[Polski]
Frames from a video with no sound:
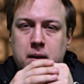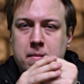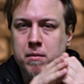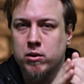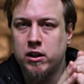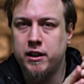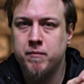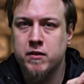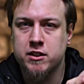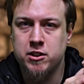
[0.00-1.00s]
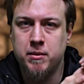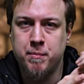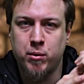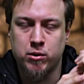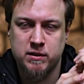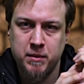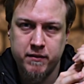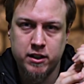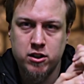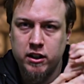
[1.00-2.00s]
mogli z nimi
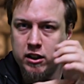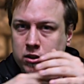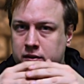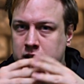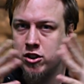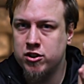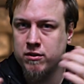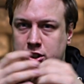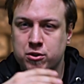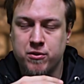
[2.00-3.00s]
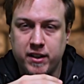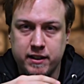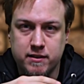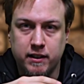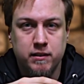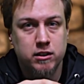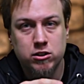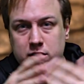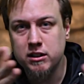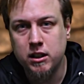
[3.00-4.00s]
porozmawiać i dowiedzieć się czegoś więcej. To
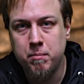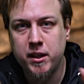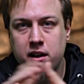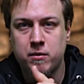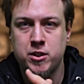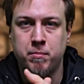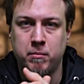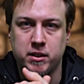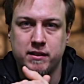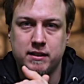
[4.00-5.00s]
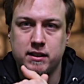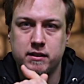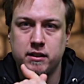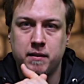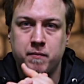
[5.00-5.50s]
jest taki pierwszy pomysł na sesję.